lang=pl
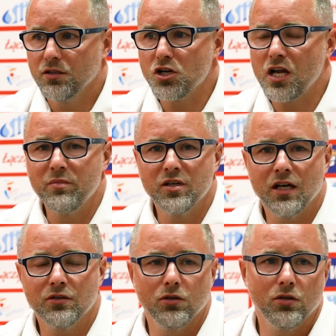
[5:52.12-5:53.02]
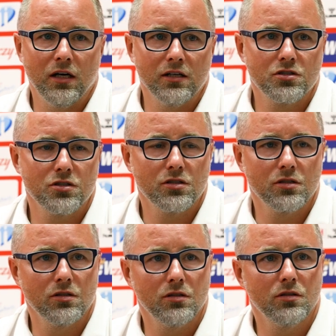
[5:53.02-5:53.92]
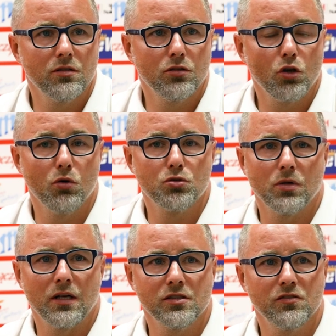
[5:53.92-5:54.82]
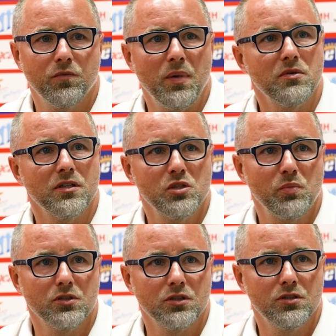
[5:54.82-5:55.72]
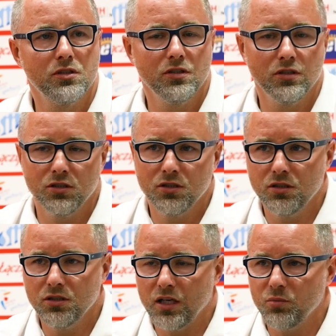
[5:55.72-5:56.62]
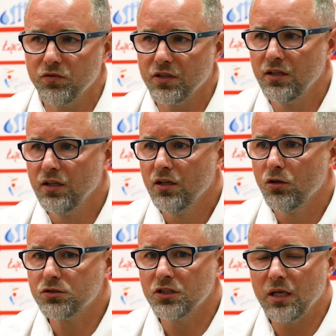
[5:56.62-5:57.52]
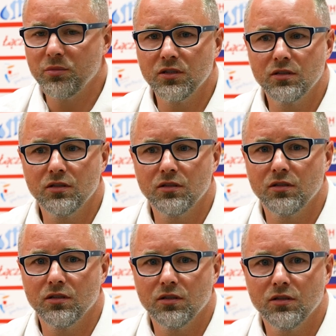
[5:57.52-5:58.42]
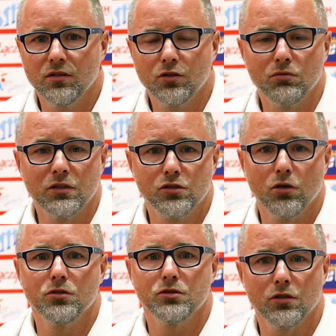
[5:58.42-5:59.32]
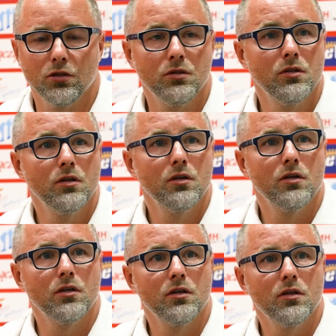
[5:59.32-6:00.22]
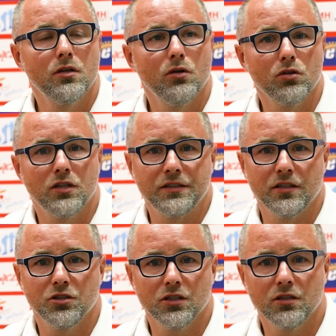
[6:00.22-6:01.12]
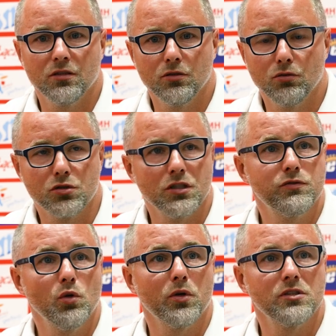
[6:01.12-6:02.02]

Czekamy na to, aż dołączą na nas w pełnej dyspozycji i, i tak jak mówię, oceniamy tą ich zdolność do oddania się drużynie w